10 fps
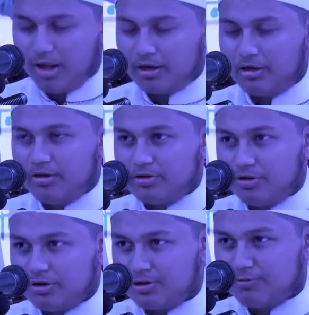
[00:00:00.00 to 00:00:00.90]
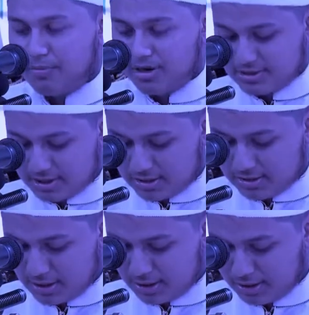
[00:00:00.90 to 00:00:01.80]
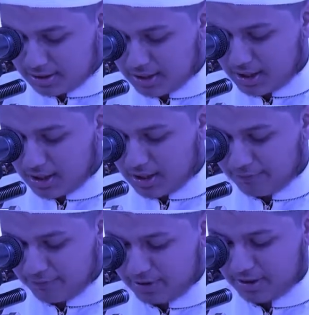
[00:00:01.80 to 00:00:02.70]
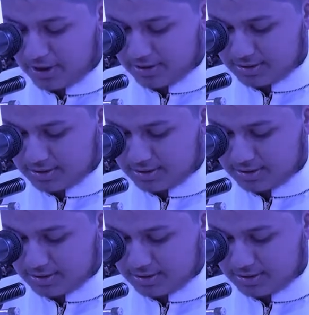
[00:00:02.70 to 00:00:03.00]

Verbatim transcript: এক চশমে জদন গাফেলা